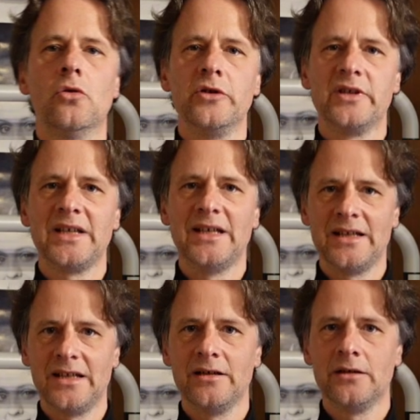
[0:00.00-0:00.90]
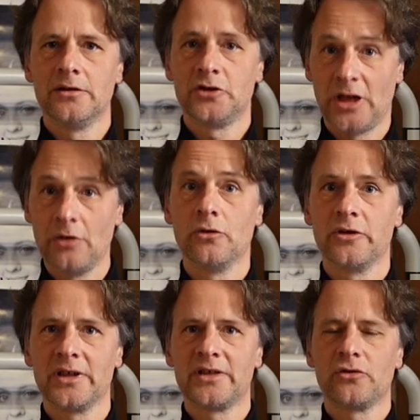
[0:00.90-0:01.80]
und in den
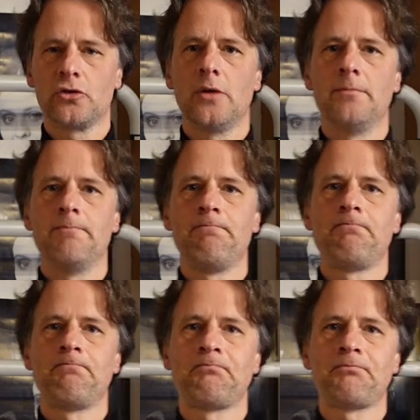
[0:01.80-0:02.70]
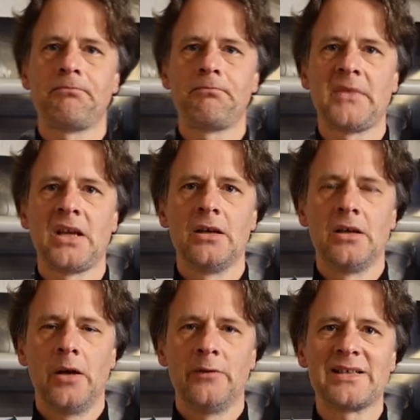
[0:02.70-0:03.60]
Cellounterricht zu kommen.
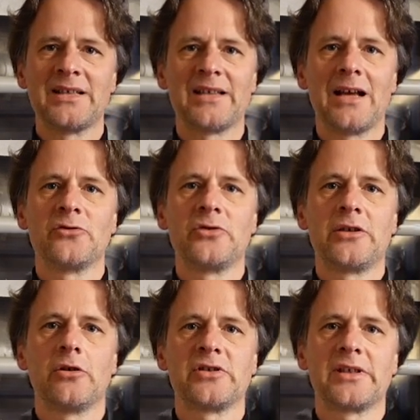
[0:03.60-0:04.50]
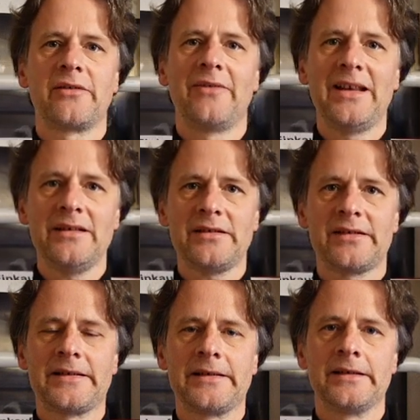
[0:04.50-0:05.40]
Was ist also die
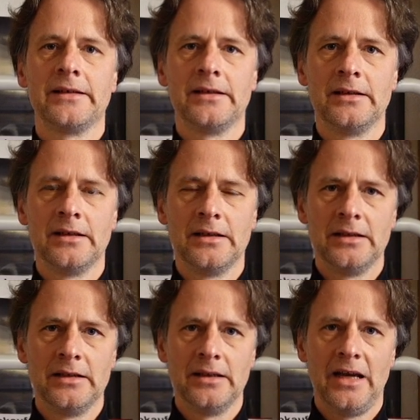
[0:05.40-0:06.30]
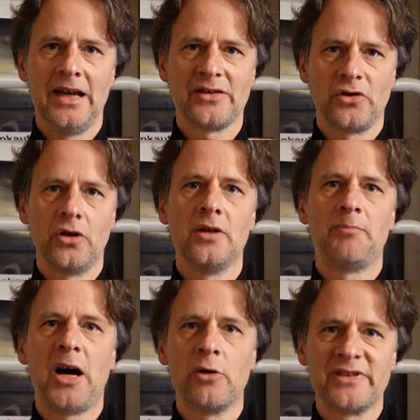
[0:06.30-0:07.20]
Konsequenz? Er soll
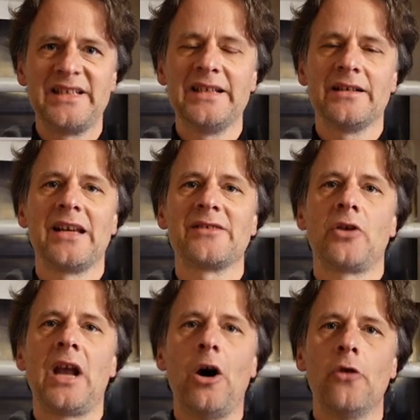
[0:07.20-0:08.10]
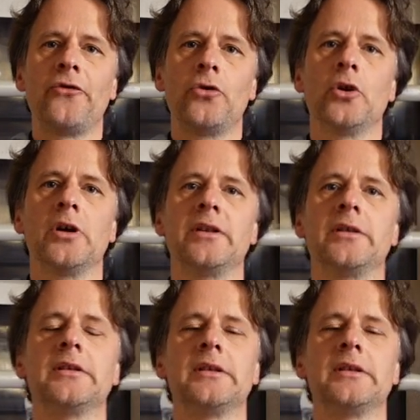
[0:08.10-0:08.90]
pausieren, er soll aufhören.